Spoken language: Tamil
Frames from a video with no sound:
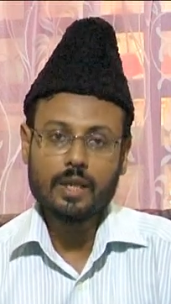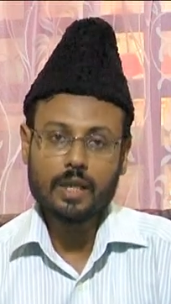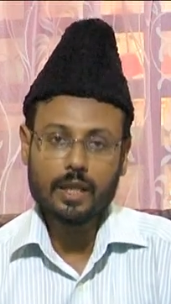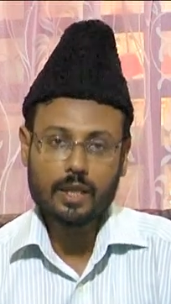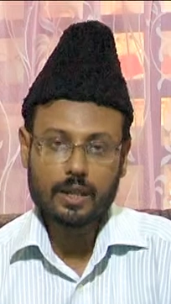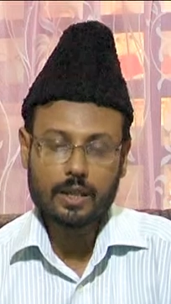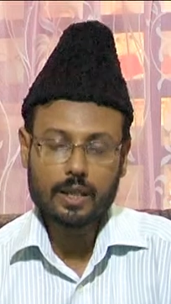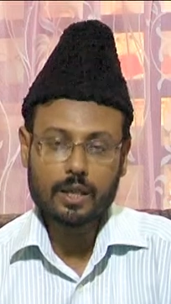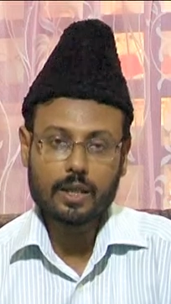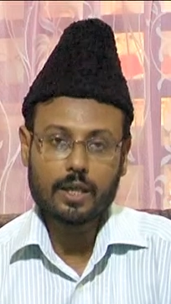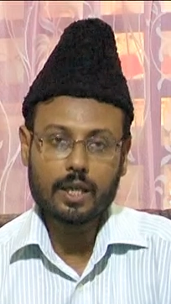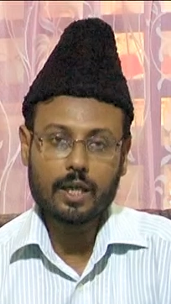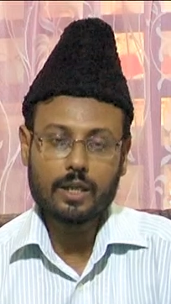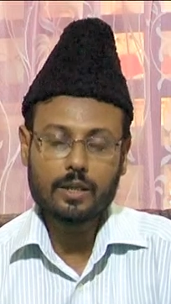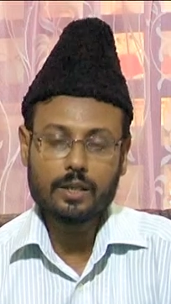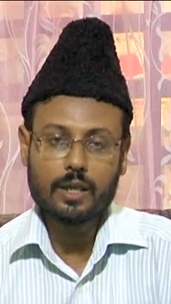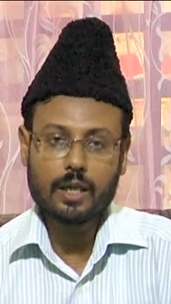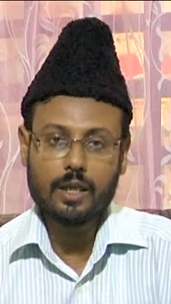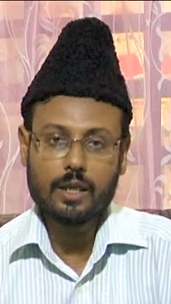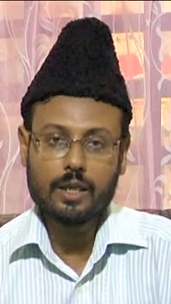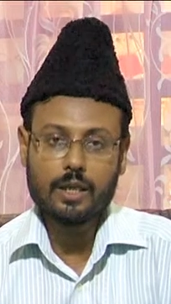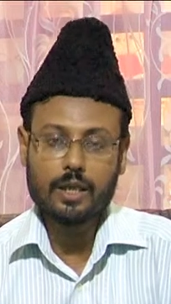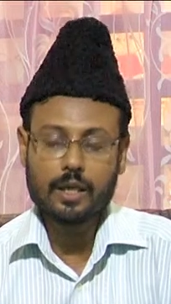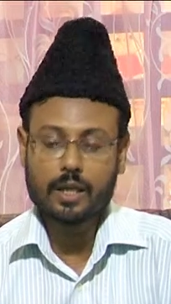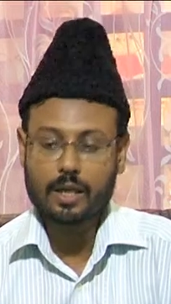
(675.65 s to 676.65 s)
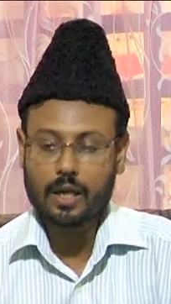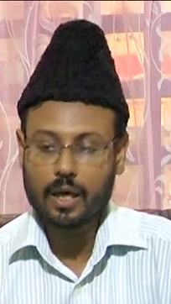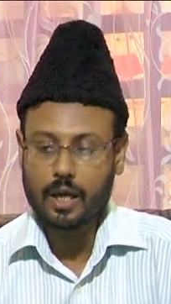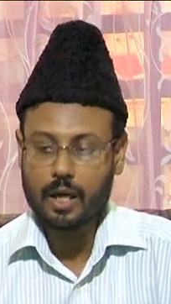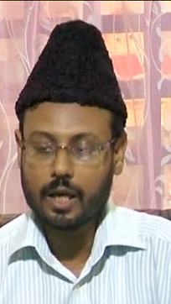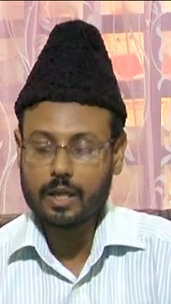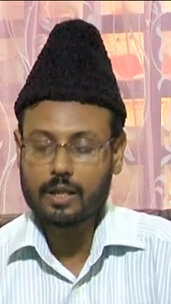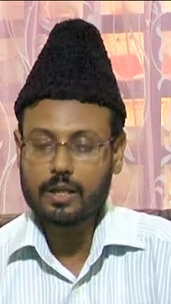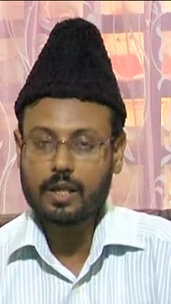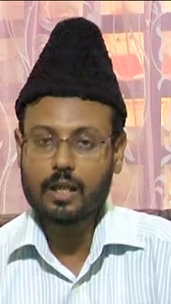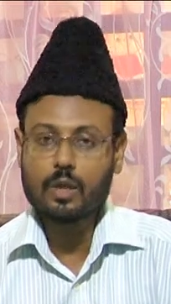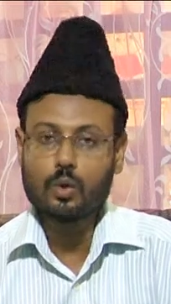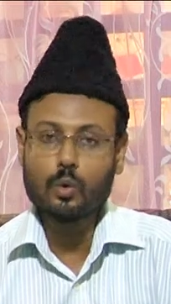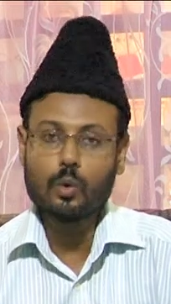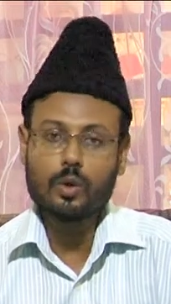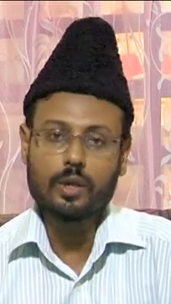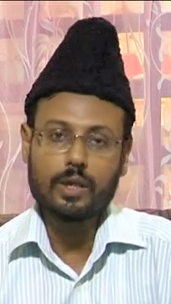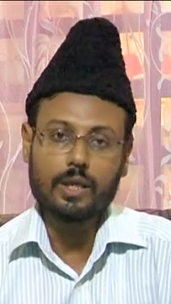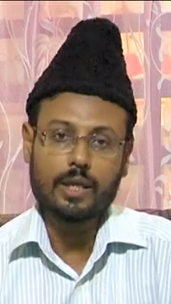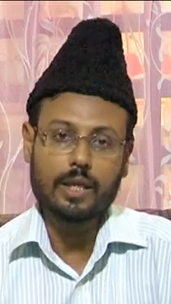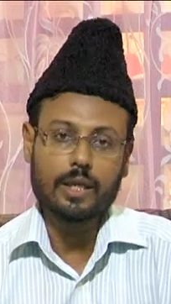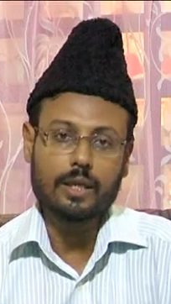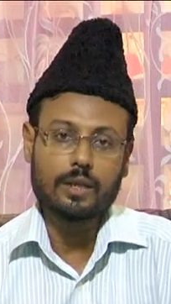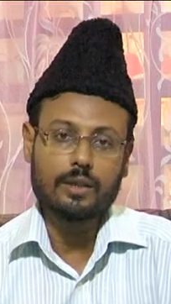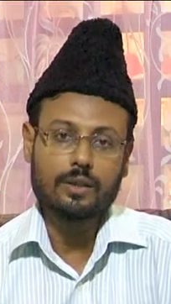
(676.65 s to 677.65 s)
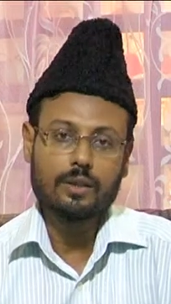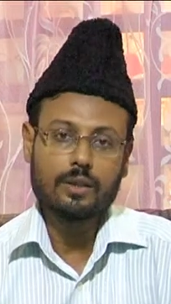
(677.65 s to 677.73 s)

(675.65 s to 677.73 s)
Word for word: இந்த கருத்தை இக்காலத்தில் தோன்றிய